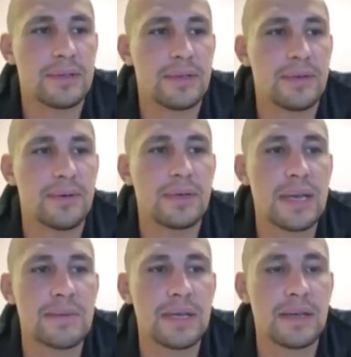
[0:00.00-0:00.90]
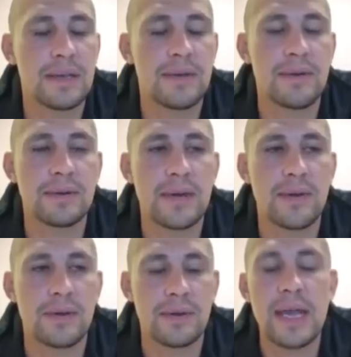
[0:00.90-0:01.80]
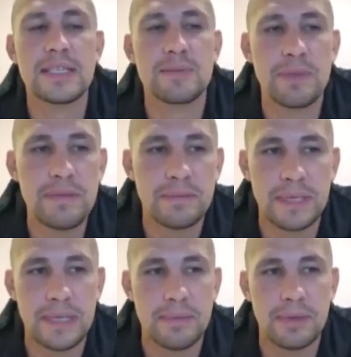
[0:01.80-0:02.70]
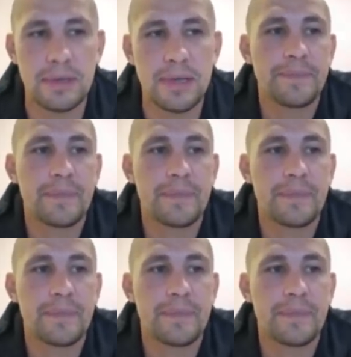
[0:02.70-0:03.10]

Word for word: и он ко мне, э, он такой, я с пивом тогда был,